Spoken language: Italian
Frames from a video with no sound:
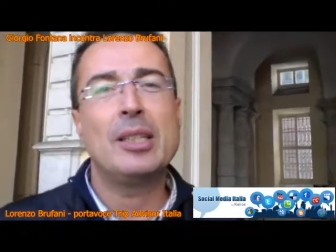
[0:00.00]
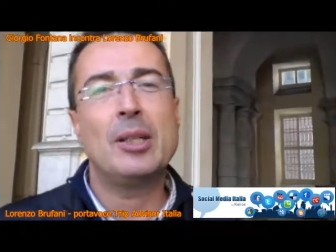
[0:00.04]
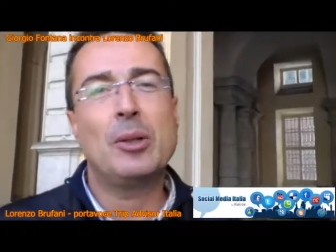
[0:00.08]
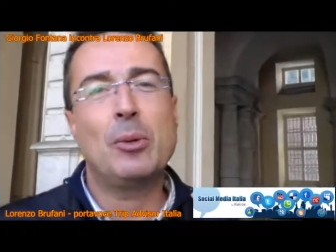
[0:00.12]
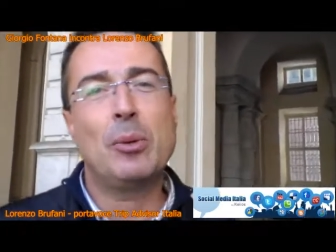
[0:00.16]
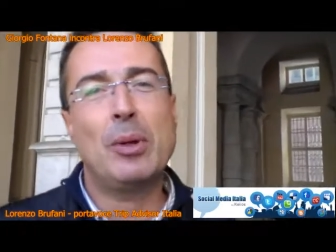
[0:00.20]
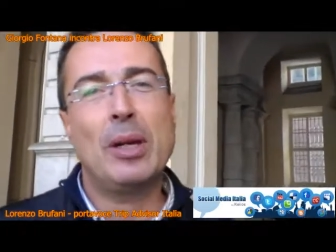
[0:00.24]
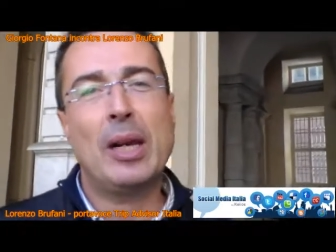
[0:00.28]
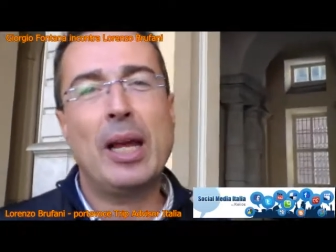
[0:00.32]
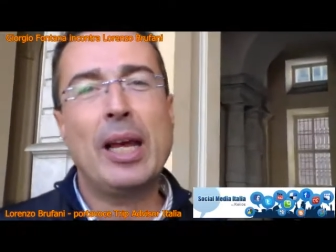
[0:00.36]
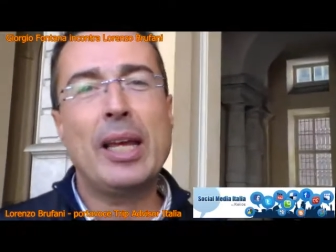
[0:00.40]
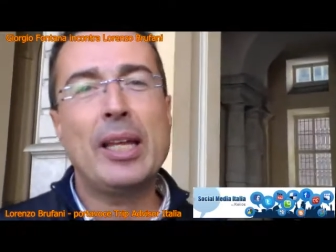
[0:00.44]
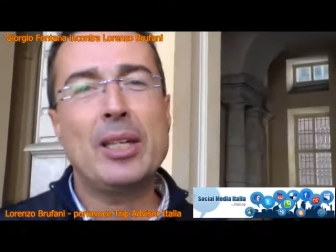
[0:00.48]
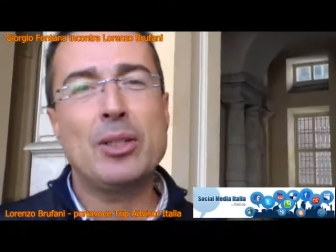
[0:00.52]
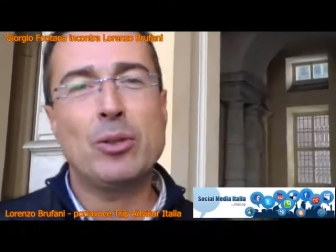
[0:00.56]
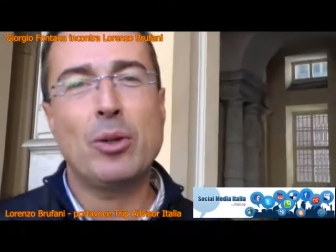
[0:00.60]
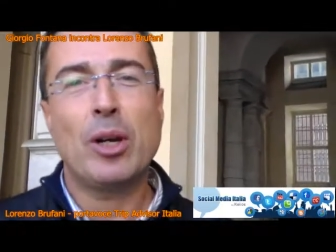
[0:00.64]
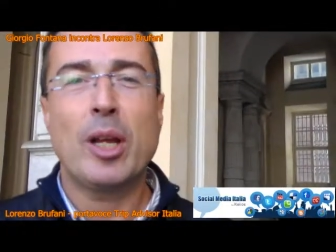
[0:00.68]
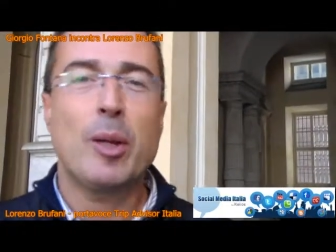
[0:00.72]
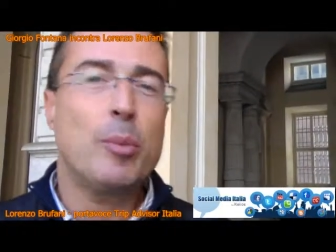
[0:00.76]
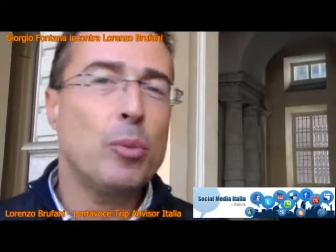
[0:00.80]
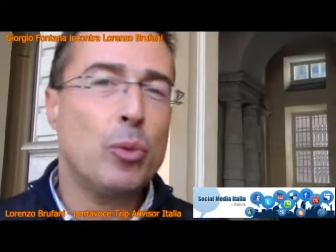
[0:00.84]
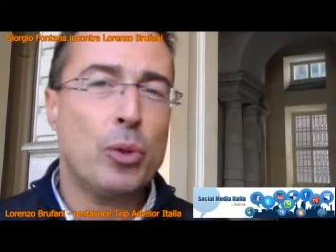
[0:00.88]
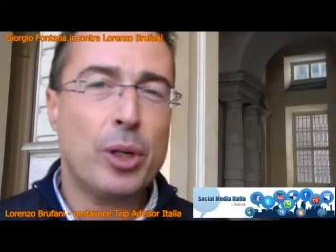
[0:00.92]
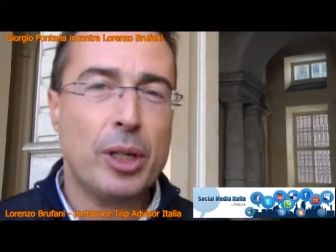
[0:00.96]
di quella
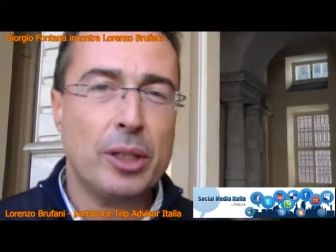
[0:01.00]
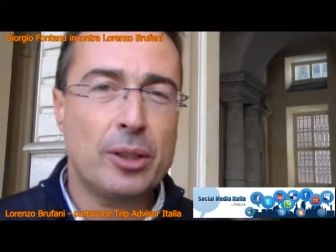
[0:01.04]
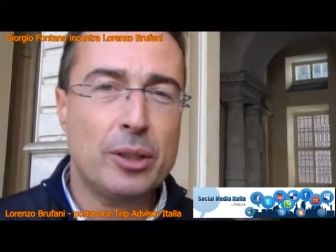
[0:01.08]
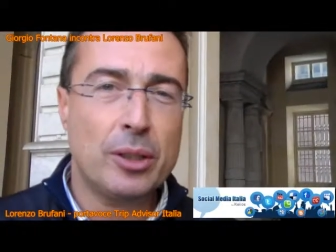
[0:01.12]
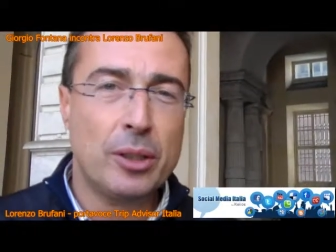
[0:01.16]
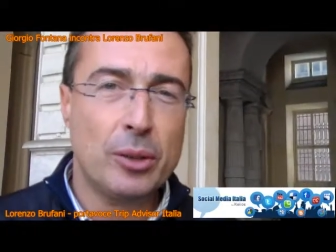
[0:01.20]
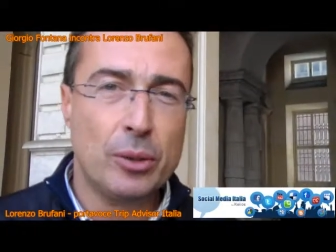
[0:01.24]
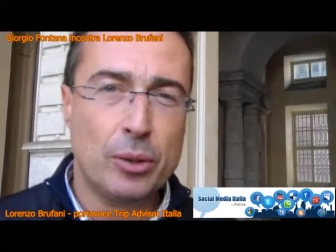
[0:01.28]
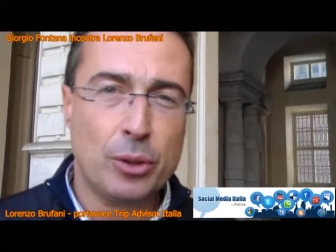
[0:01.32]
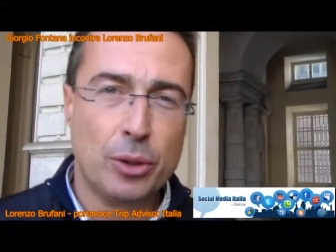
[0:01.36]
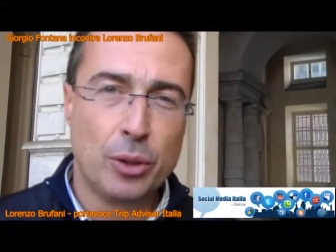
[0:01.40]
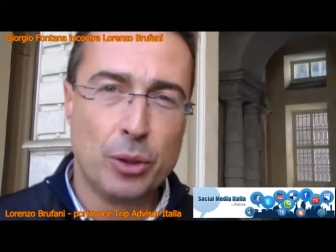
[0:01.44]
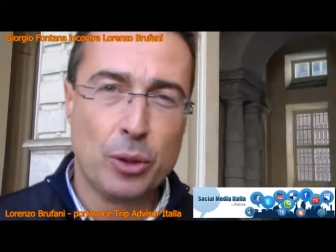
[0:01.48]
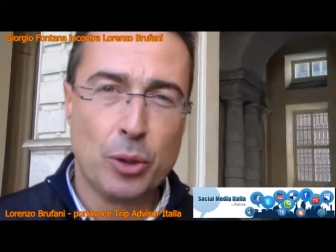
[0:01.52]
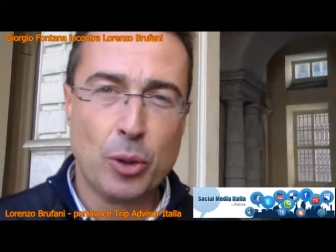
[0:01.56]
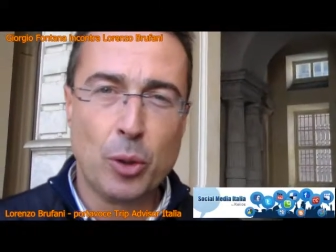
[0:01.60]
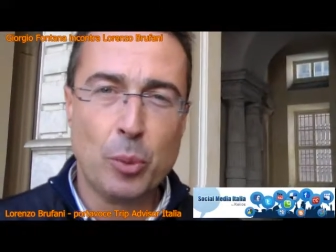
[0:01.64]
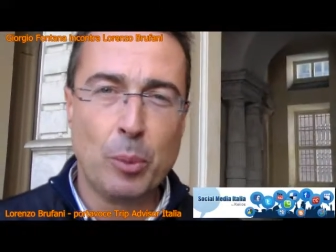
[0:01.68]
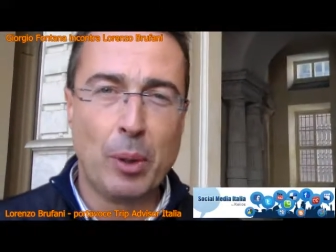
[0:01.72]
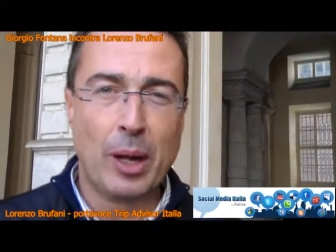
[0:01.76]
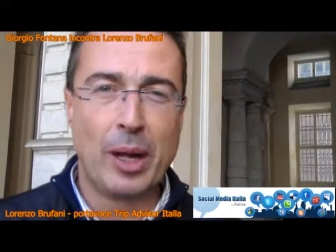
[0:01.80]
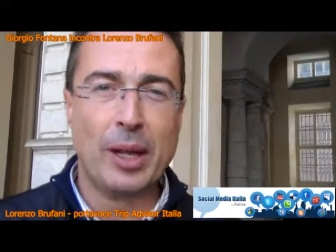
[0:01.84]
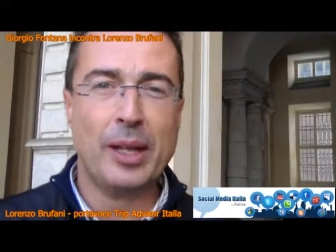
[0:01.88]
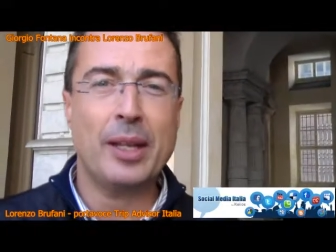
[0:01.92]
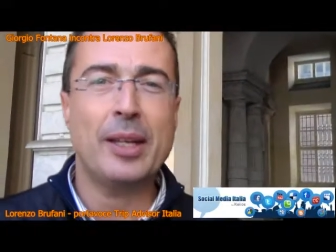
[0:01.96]
isola, i certo. muretti non ci
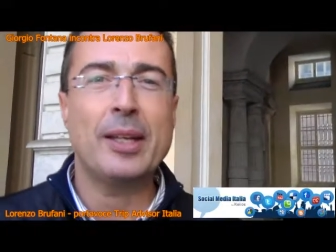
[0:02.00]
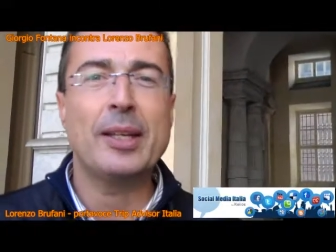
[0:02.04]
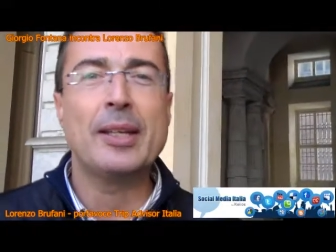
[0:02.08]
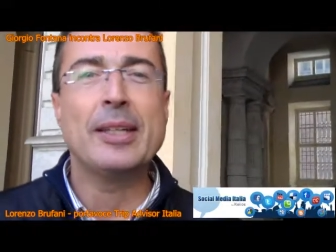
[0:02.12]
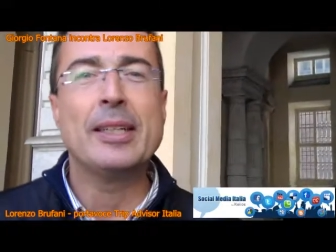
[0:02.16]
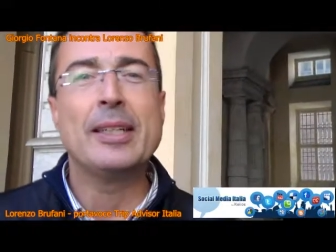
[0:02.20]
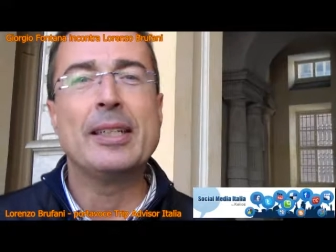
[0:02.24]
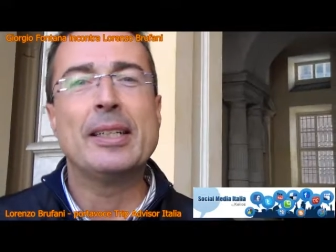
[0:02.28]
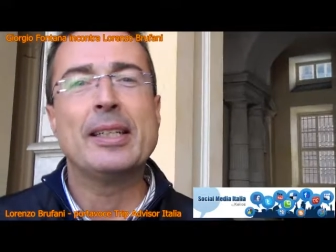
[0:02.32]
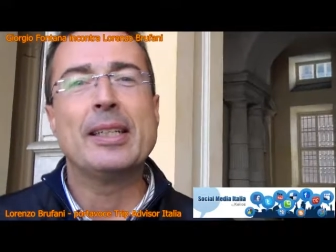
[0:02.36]
sono sì, mai.